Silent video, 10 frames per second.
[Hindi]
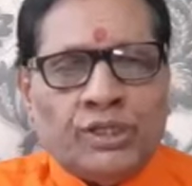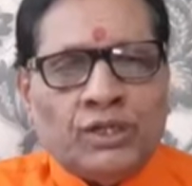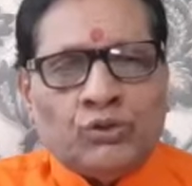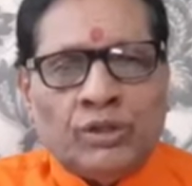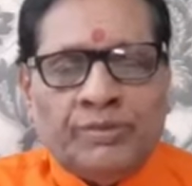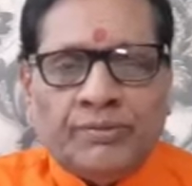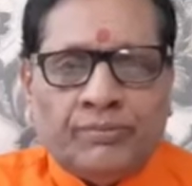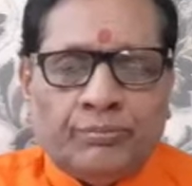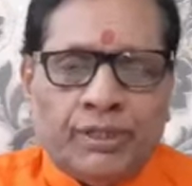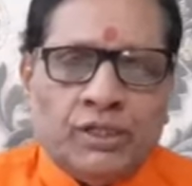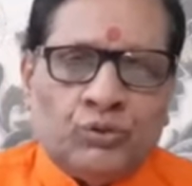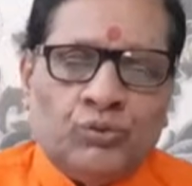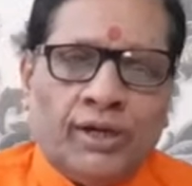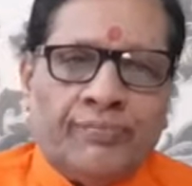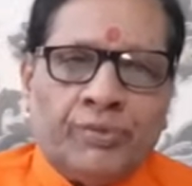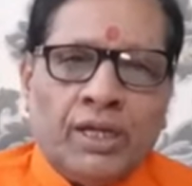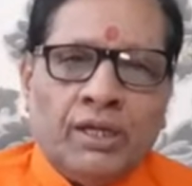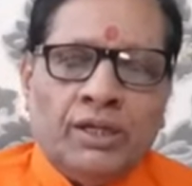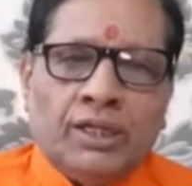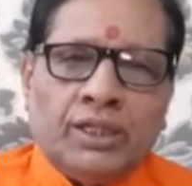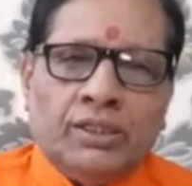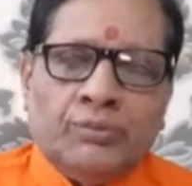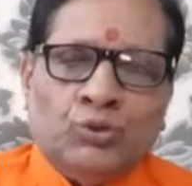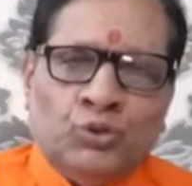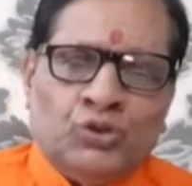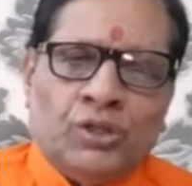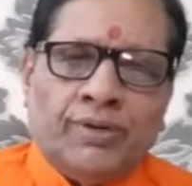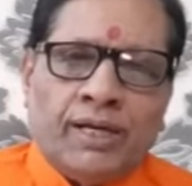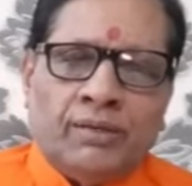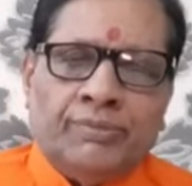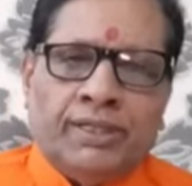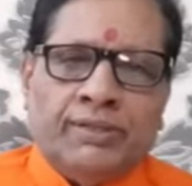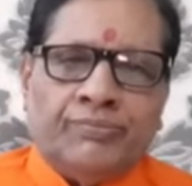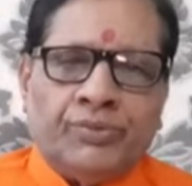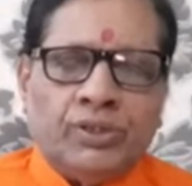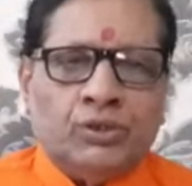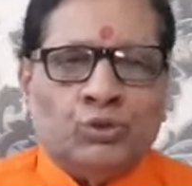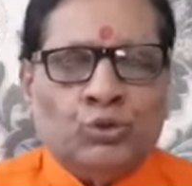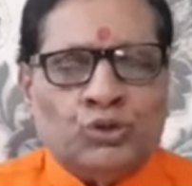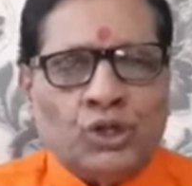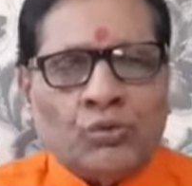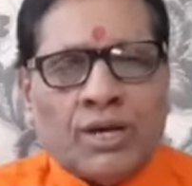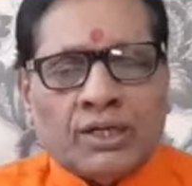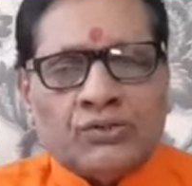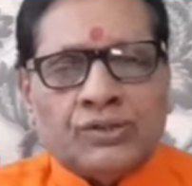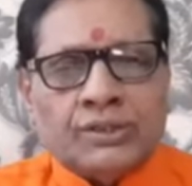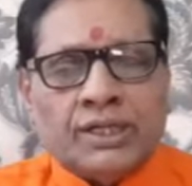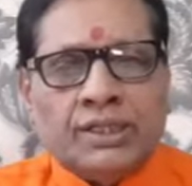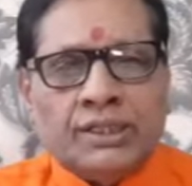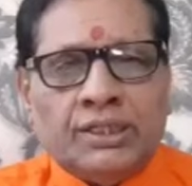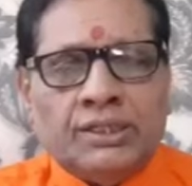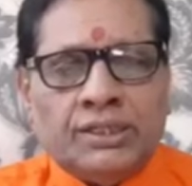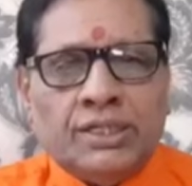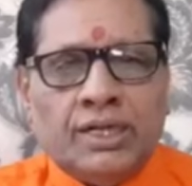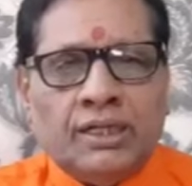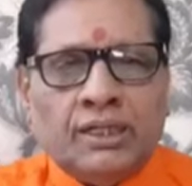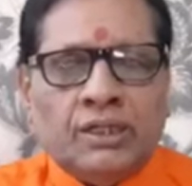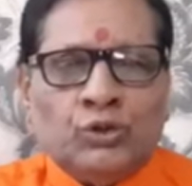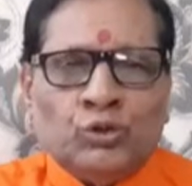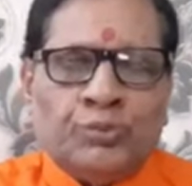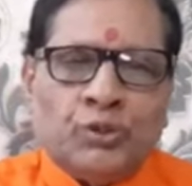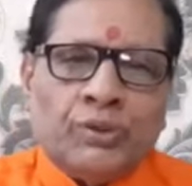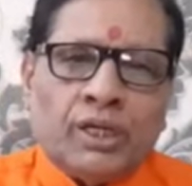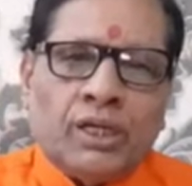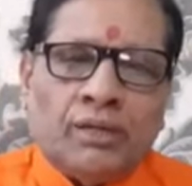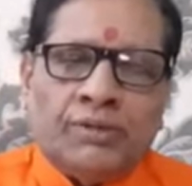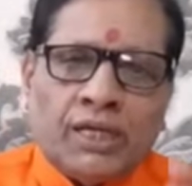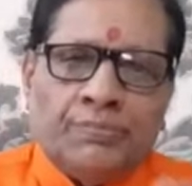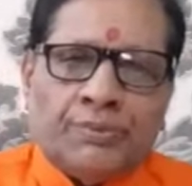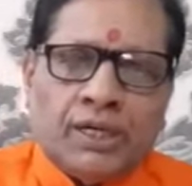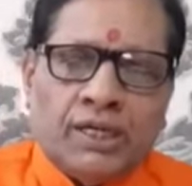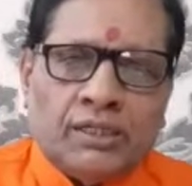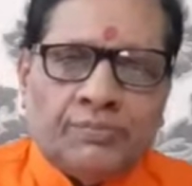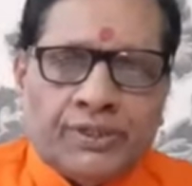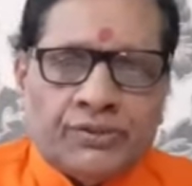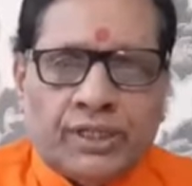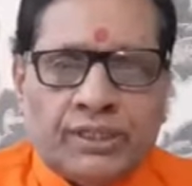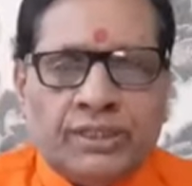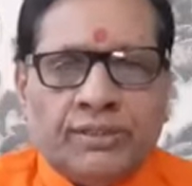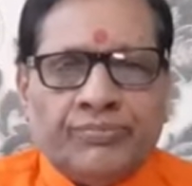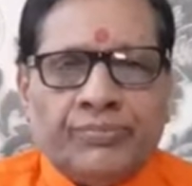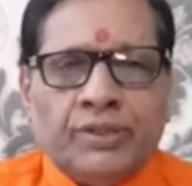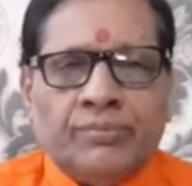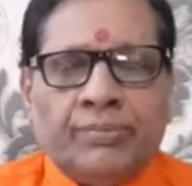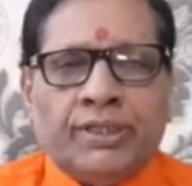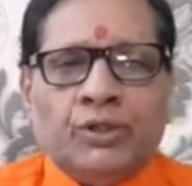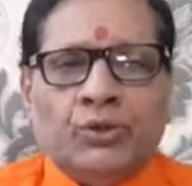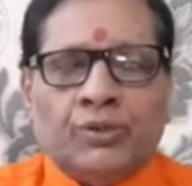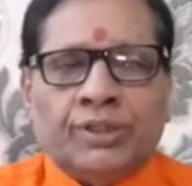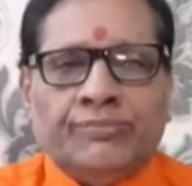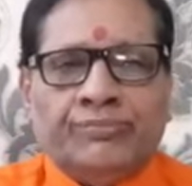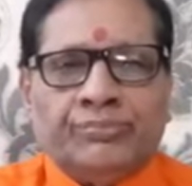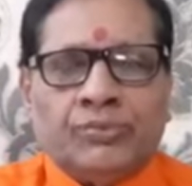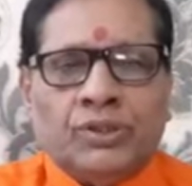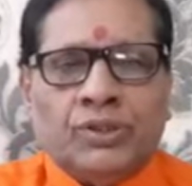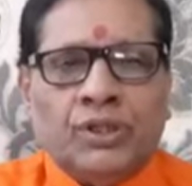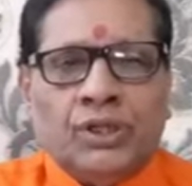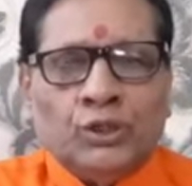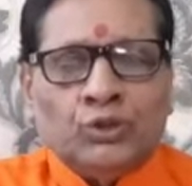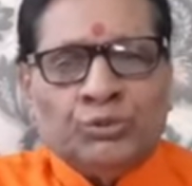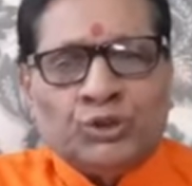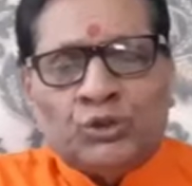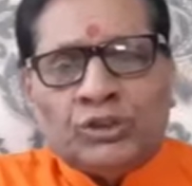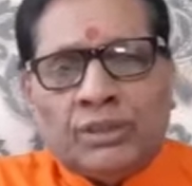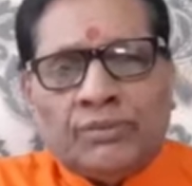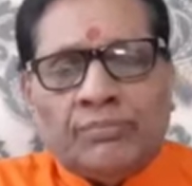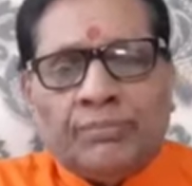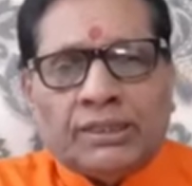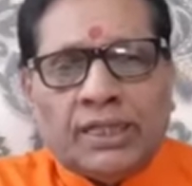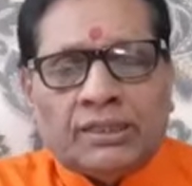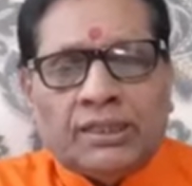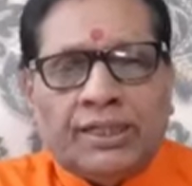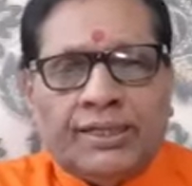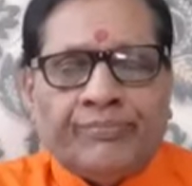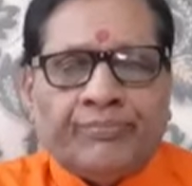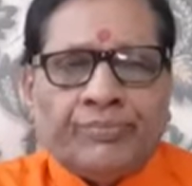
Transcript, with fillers: किया तो हमें फल हुआ लेकिन जब दूसरी बार हमने दूसरे को आकर्षित करने के लिए किया तो फिर उनके घर में कई प्रकार की परेशानियाँ पैदा हो गई तो मित्रों जब हम बताते हैं